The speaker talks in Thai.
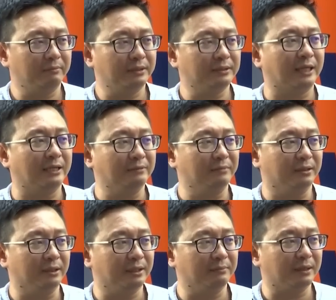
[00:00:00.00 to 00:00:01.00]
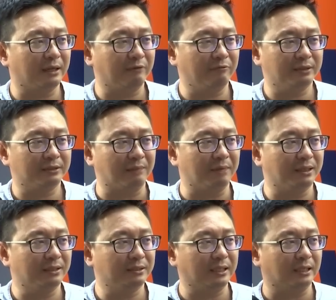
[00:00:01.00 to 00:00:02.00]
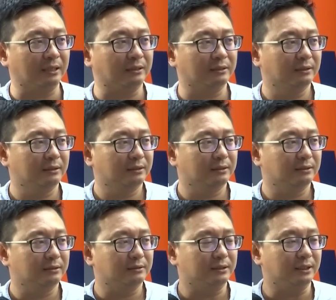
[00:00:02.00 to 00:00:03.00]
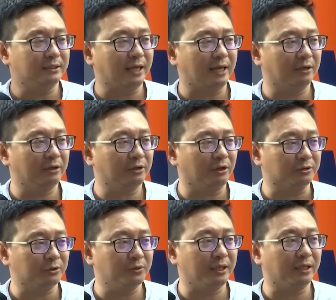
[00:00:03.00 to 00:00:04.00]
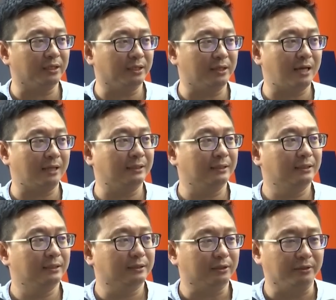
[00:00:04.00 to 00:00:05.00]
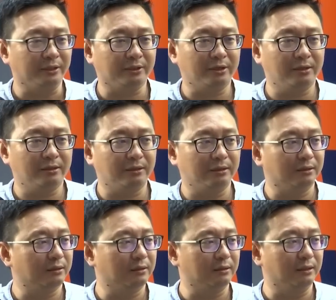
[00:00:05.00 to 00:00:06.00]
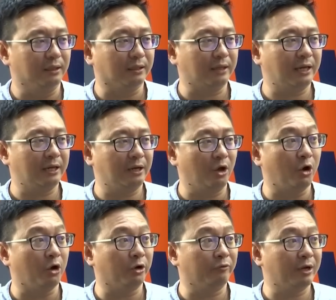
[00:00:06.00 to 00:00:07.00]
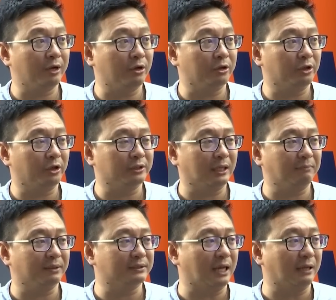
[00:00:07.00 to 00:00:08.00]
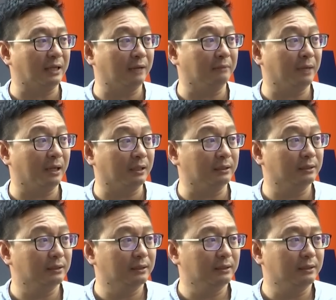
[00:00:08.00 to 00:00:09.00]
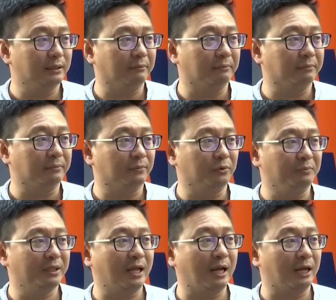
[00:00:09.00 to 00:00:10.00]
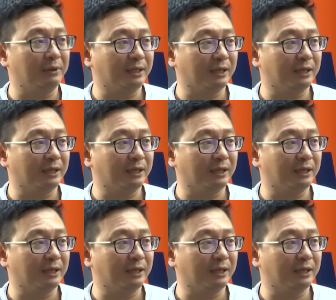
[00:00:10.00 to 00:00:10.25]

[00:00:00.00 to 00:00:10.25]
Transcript: ก็ไม่ได้ตอบว่าขายหรือไม่ขายนะครับเพียงแต่บอกว่าตอนนี้เนี่ยโฟกัสไปที่เรื่องของสวเพราะว่าถ้าจะดูตามเงื่อนไข